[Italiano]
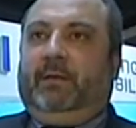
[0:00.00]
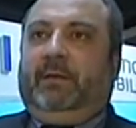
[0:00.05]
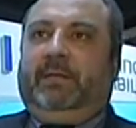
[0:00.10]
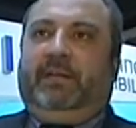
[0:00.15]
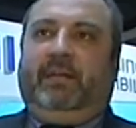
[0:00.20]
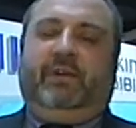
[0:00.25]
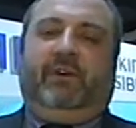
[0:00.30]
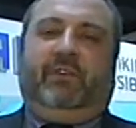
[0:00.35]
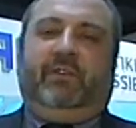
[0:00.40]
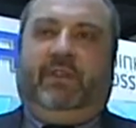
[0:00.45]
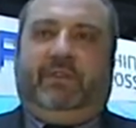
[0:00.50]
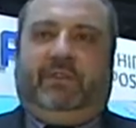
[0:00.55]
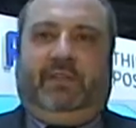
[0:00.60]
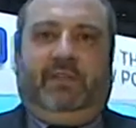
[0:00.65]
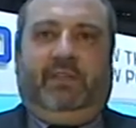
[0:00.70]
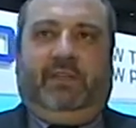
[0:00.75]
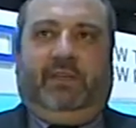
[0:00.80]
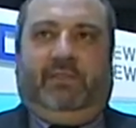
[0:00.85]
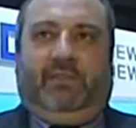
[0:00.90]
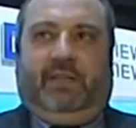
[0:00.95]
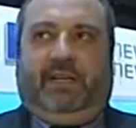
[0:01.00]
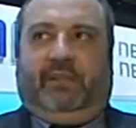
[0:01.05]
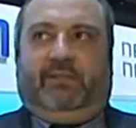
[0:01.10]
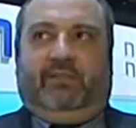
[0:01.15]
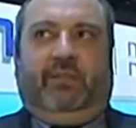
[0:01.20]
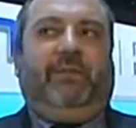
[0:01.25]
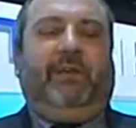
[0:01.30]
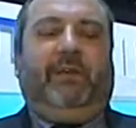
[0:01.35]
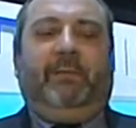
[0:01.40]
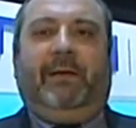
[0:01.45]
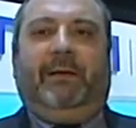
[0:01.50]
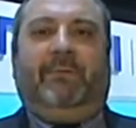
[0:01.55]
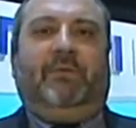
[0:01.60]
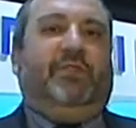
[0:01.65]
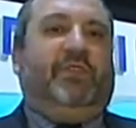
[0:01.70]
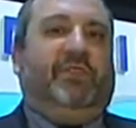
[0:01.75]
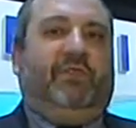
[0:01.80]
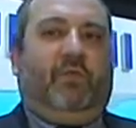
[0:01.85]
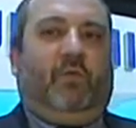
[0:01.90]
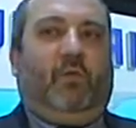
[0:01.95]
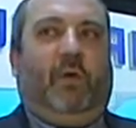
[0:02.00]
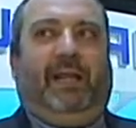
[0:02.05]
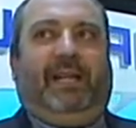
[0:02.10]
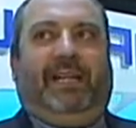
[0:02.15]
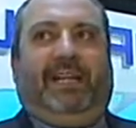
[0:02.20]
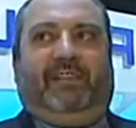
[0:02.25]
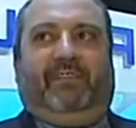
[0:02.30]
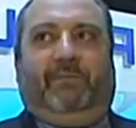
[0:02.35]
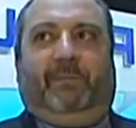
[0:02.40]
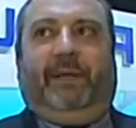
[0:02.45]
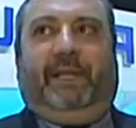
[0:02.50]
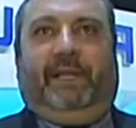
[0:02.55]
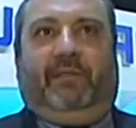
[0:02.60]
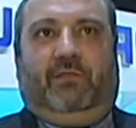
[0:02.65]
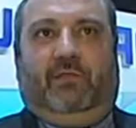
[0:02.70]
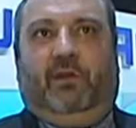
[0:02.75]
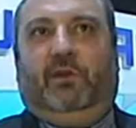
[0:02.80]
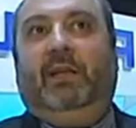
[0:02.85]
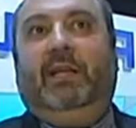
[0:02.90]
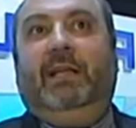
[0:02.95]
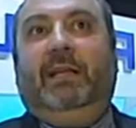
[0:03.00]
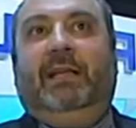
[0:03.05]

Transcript: Che cosa significa? Soffermiamoci su qualche aspetto.